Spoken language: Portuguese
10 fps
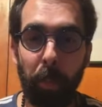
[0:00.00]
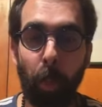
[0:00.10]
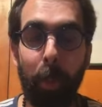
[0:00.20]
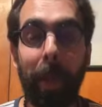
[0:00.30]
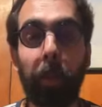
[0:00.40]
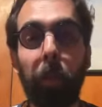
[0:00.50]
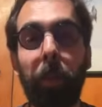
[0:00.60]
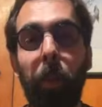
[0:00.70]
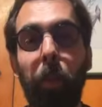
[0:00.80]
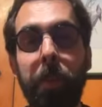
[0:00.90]
momento
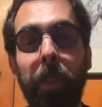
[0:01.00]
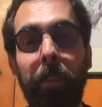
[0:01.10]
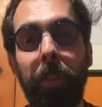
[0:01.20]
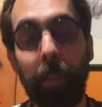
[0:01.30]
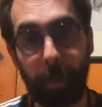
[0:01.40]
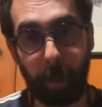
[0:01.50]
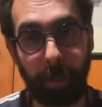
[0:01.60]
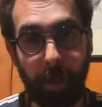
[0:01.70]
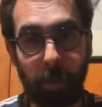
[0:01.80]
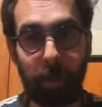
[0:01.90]
da nossa vida
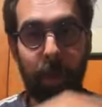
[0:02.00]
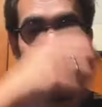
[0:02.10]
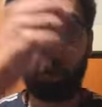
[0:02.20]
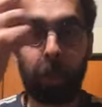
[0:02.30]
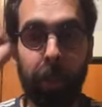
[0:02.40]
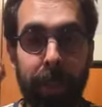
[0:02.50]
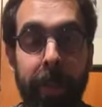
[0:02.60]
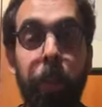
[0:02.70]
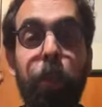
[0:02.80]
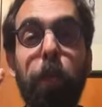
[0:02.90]
provavelmente nós já
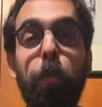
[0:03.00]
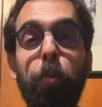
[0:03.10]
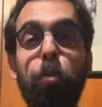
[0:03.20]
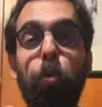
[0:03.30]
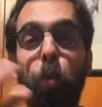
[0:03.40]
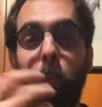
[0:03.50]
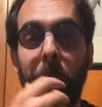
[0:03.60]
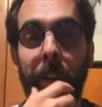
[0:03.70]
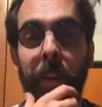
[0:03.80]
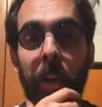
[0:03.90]
sentimos
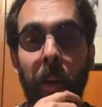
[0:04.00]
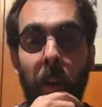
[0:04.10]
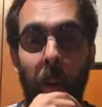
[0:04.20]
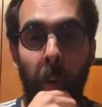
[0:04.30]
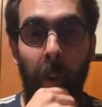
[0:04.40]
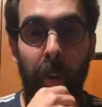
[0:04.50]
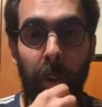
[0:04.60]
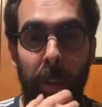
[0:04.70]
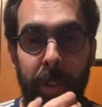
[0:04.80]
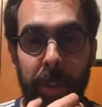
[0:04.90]
culpa ou
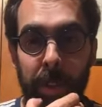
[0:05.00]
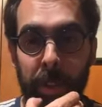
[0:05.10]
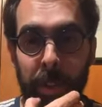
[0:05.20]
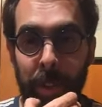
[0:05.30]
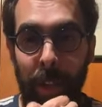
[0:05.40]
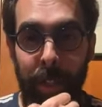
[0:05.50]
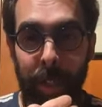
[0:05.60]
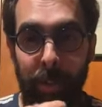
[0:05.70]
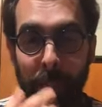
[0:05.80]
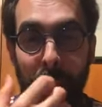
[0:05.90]
nós já
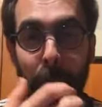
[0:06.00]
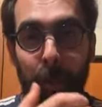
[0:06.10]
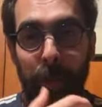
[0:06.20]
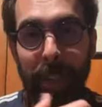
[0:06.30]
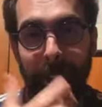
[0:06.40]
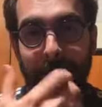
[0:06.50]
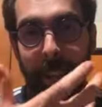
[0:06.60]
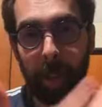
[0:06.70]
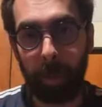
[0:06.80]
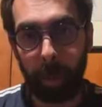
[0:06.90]
tivemos que
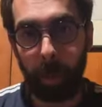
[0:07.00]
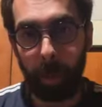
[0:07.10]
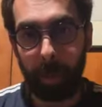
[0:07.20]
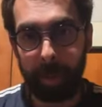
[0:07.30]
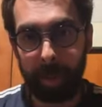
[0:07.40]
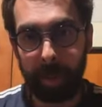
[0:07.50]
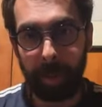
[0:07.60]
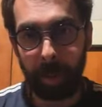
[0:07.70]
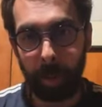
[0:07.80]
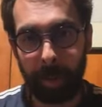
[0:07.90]
lidar com a culpa
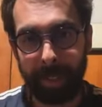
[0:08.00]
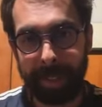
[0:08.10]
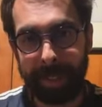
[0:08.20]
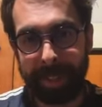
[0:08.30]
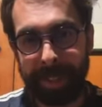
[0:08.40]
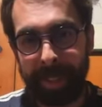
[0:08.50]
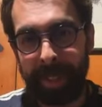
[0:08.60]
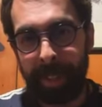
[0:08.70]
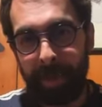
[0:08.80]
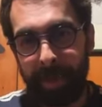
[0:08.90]
em alguma dessas
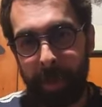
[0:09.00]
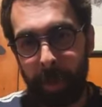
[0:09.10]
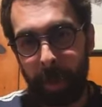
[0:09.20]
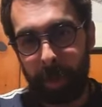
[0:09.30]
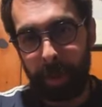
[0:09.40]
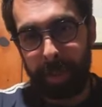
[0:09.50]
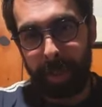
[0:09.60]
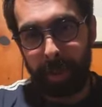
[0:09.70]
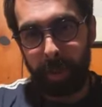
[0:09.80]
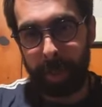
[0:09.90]
situações
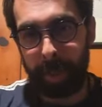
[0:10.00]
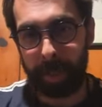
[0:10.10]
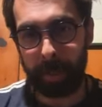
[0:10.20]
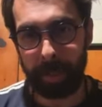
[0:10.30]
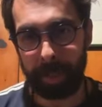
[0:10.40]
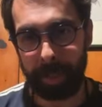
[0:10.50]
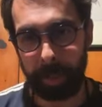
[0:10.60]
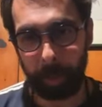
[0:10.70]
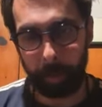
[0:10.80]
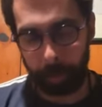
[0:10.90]
das nossas vidas.
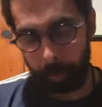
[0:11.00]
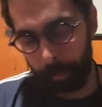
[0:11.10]
Então,